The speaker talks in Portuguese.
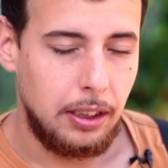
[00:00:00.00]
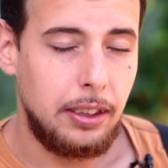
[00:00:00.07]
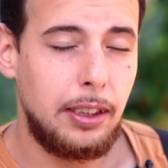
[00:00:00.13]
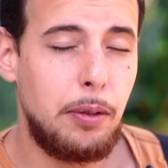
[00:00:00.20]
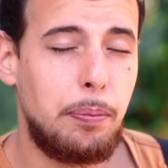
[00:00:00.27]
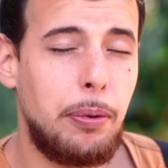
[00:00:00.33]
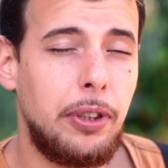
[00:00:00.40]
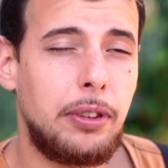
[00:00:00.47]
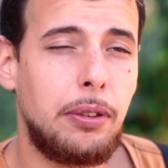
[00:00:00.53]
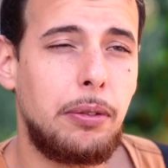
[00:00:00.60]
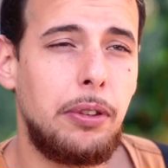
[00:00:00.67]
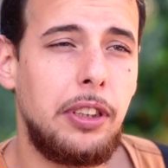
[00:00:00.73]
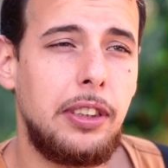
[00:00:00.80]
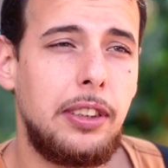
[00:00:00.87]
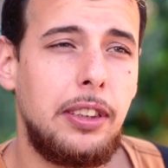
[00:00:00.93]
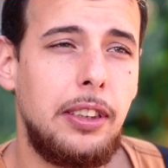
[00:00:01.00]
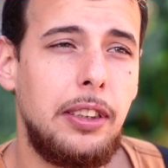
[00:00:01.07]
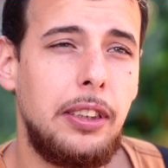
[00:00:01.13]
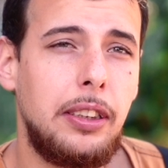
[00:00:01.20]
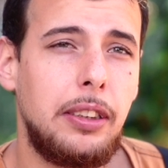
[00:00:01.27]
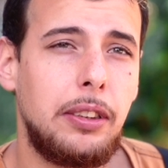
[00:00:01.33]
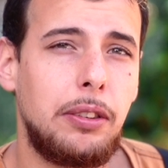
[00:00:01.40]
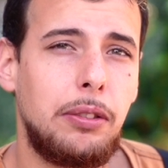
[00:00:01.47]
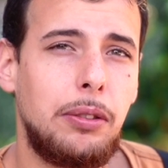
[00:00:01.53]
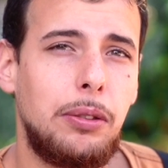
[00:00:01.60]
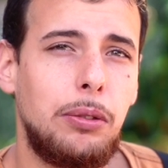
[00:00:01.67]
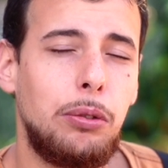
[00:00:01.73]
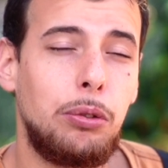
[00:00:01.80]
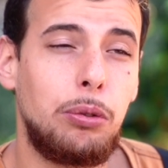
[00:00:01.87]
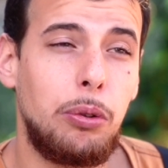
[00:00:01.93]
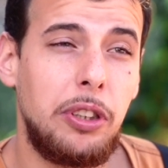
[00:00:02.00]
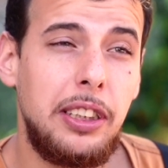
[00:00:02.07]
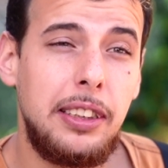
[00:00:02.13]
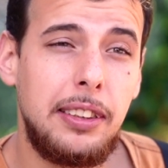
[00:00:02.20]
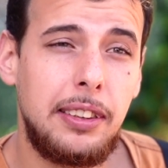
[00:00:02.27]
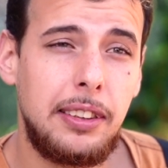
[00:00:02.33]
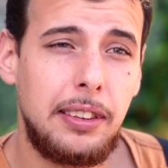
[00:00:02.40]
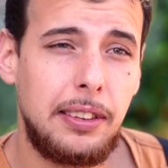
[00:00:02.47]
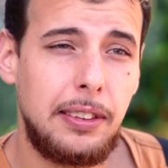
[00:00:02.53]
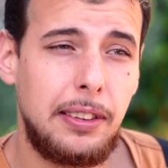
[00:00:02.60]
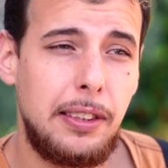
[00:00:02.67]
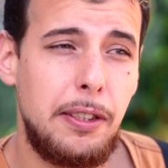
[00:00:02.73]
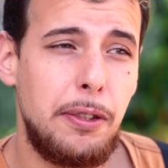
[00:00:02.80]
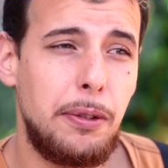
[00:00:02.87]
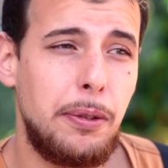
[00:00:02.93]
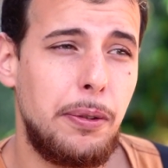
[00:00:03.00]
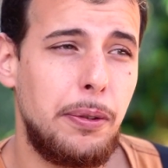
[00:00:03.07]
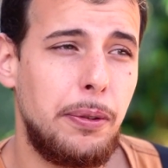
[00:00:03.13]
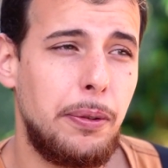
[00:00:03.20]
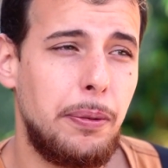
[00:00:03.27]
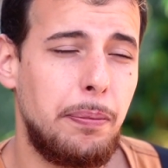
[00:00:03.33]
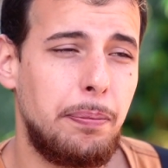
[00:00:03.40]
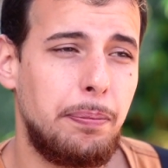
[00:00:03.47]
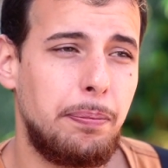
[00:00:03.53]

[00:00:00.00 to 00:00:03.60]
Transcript: Depois que eu conheci os Oins, eu